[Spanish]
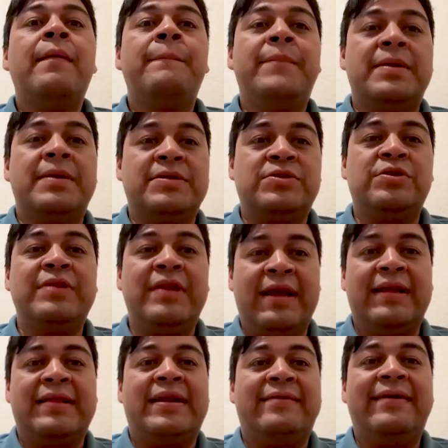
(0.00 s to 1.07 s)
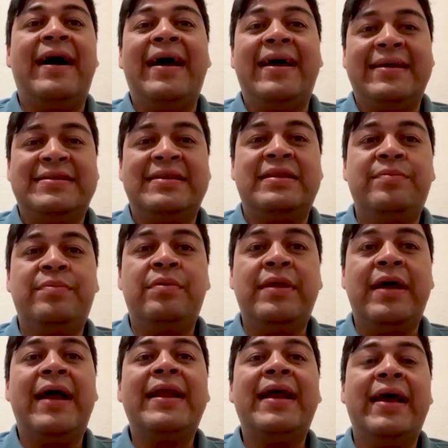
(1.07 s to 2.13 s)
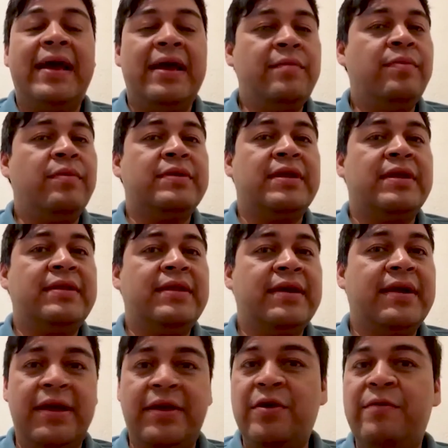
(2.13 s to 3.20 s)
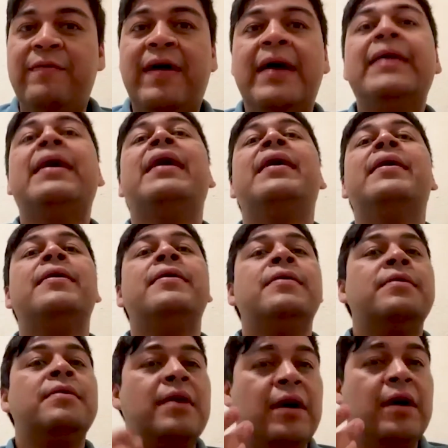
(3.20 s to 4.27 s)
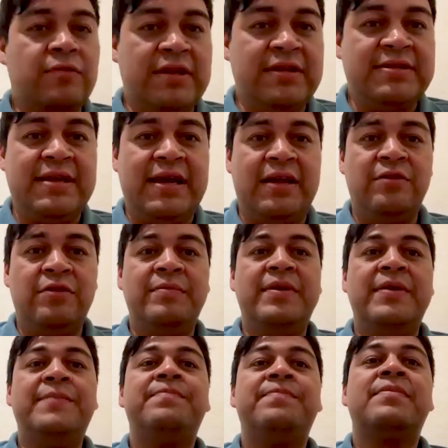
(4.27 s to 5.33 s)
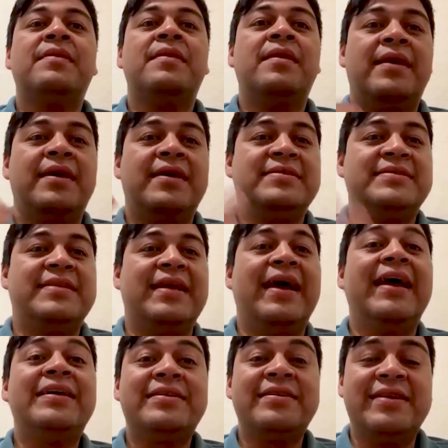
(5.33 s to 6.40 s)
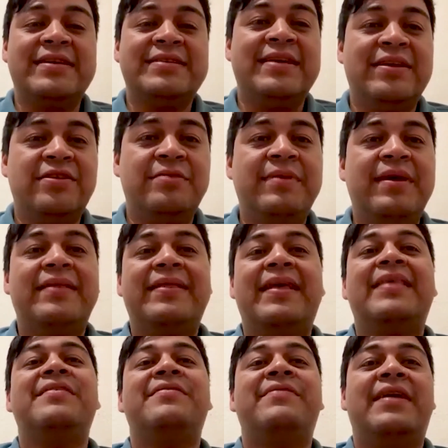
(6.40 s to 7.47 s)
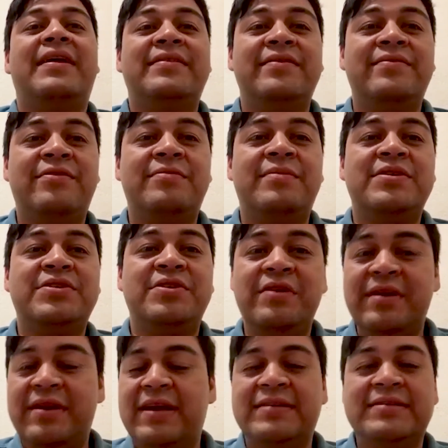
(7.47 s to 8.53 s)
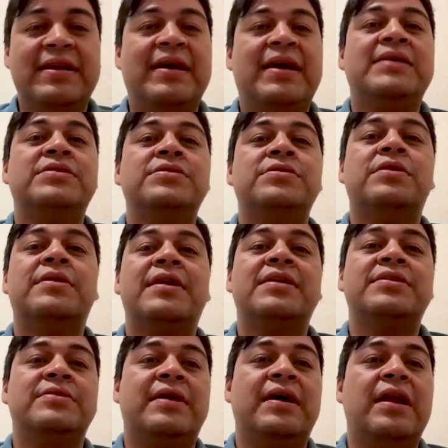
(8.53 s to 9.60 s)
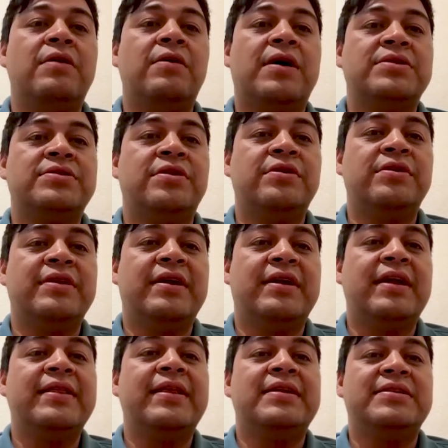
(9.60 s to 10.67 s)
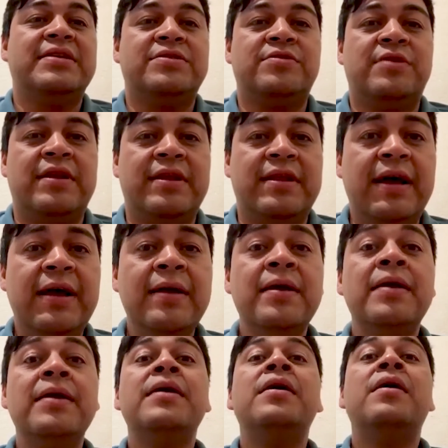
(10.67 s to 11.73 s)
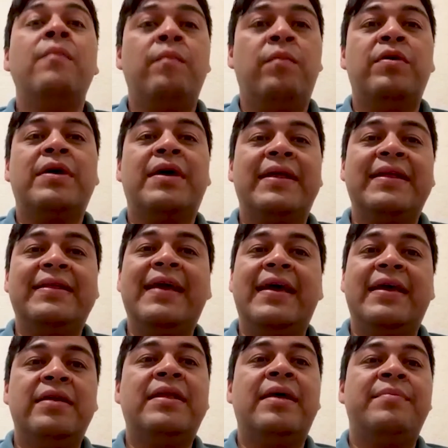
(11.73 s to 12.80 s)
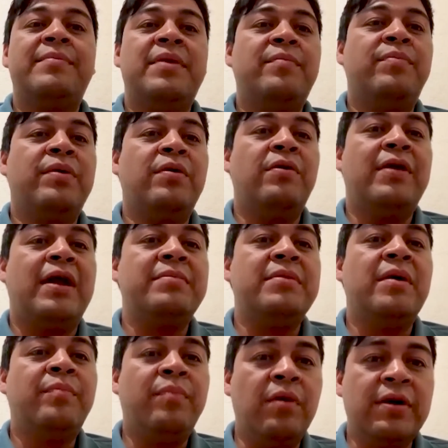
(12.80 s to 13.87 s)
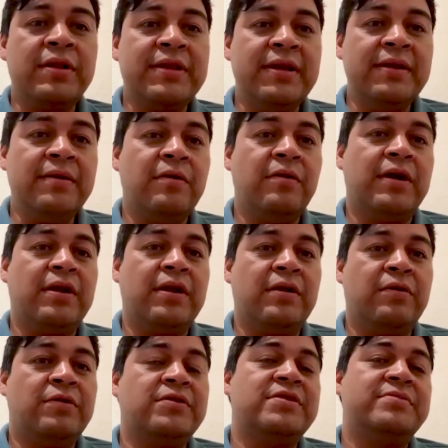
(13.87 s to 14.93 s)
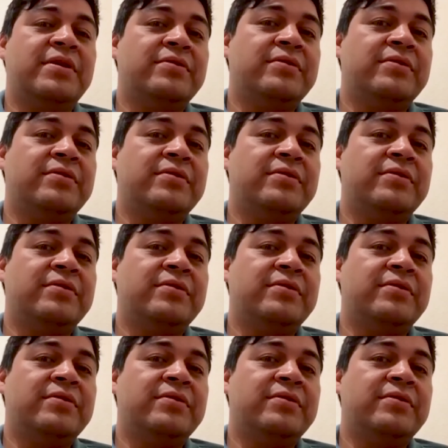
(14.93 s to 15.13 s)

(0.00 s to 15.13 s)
persona que trabaja ese tipo de áreas, es importante que yo vaya actualizándome este, enriqueciéndome de diferente información, en este caso relacionada a la educación integral de la sexualidad, porque desde ahí también puedo dar mi aporte con el conocimiento